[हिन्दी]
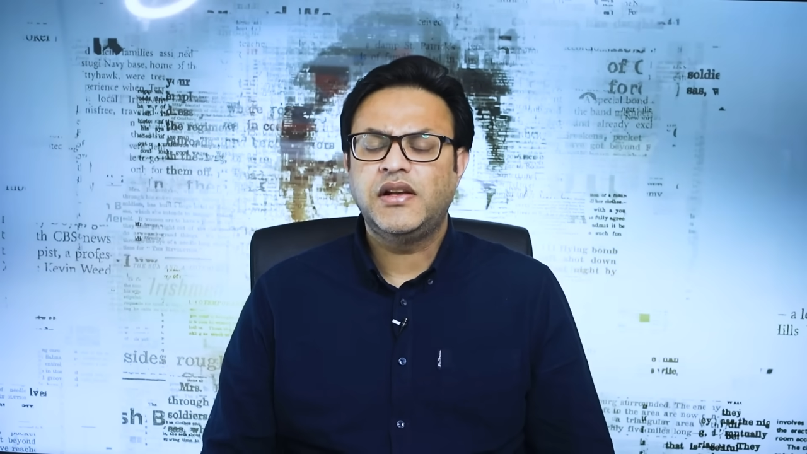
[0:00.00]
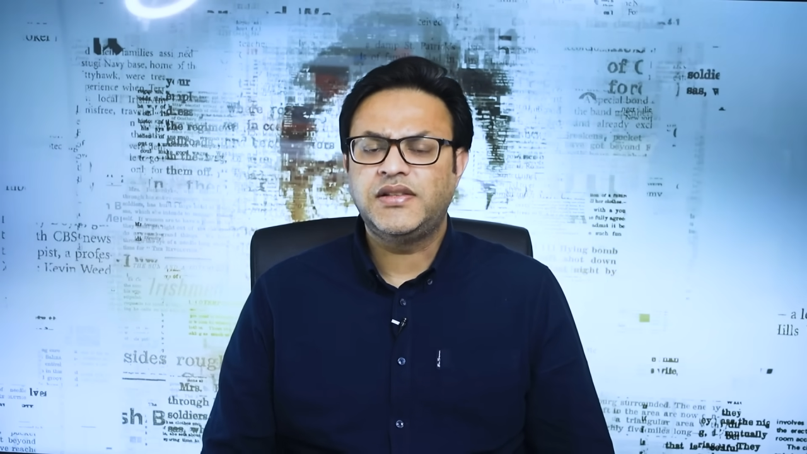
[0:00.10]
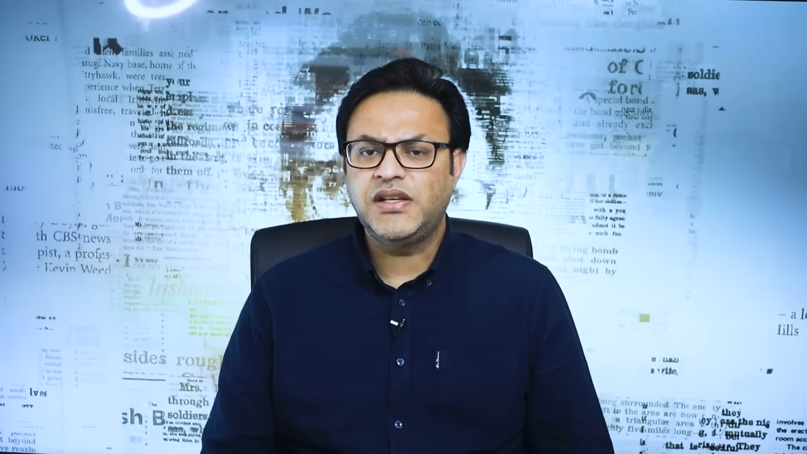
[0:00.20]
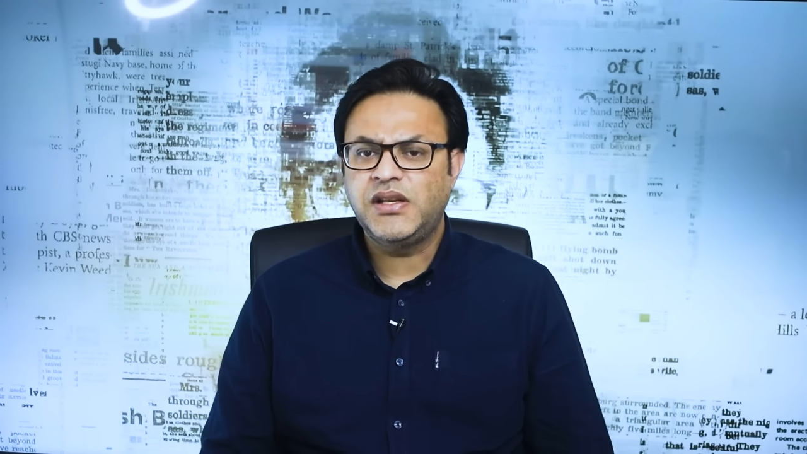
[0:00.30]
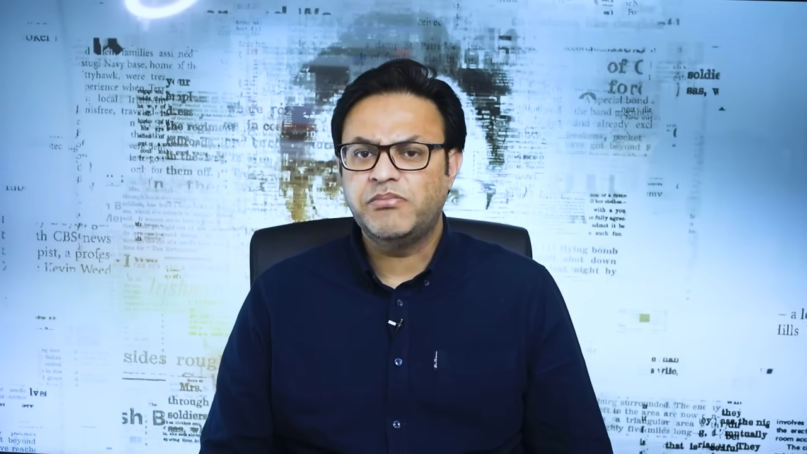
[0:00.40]

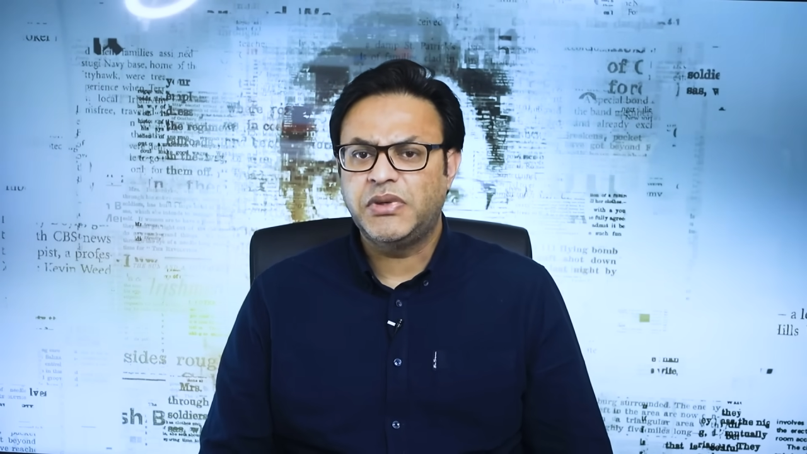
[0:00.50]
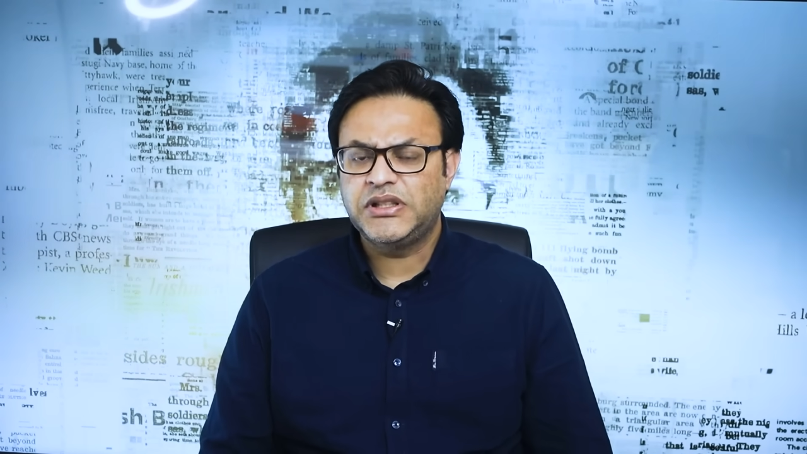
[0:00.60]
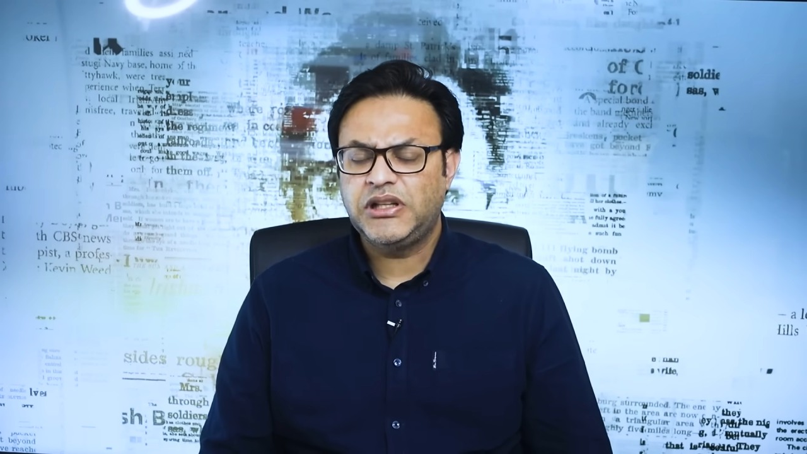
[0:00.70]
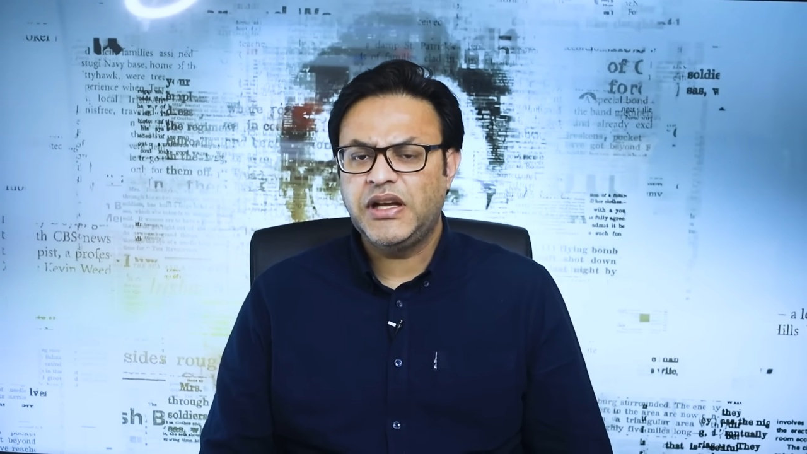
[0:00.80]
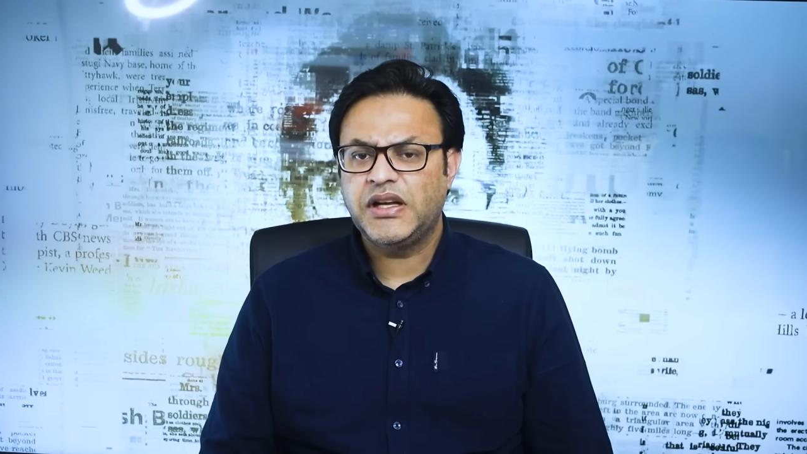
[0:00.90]
किसी की
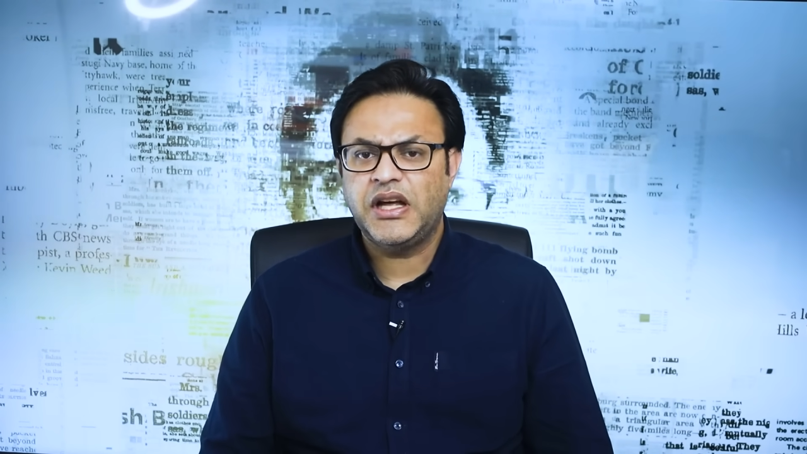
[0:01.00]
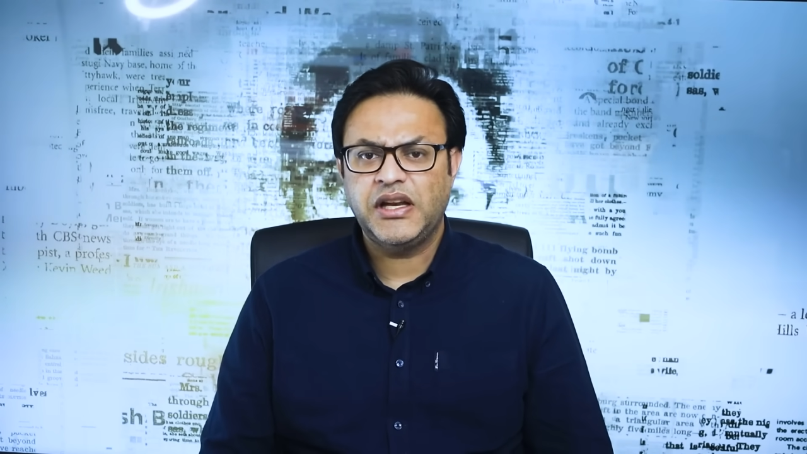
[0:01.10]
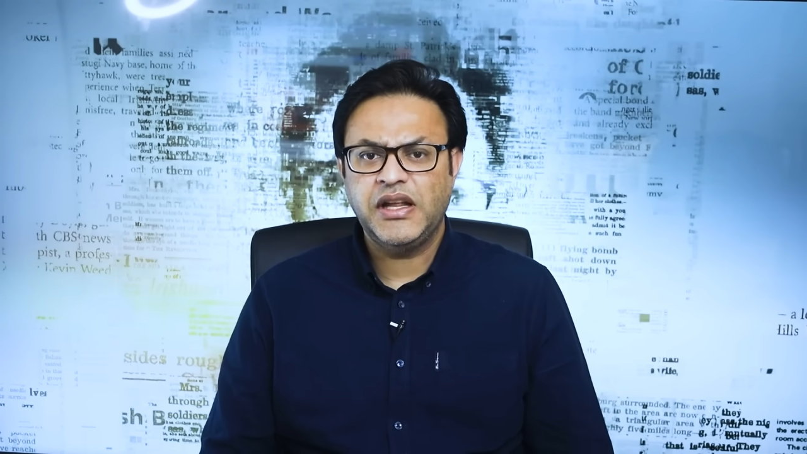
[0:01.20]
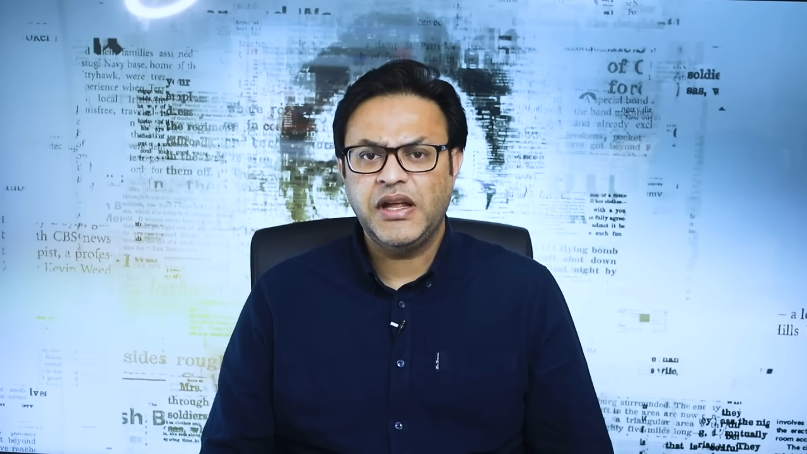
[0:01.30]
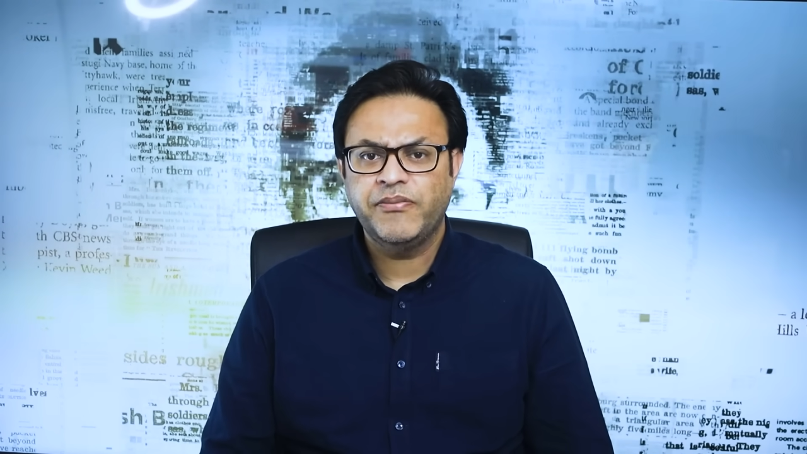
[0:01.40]
मदद लेकर
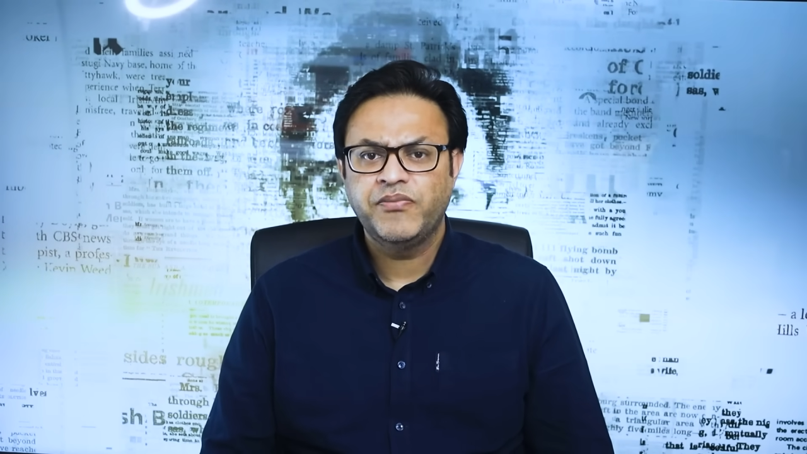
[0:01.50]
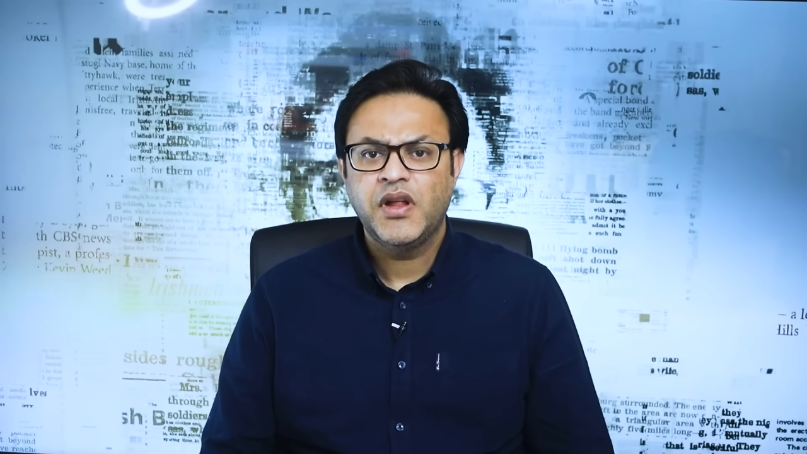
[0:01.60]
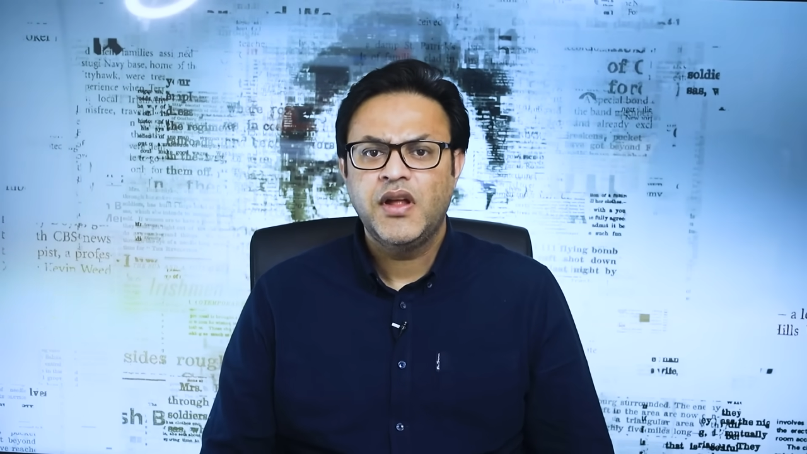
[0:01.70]
आ रहे हैं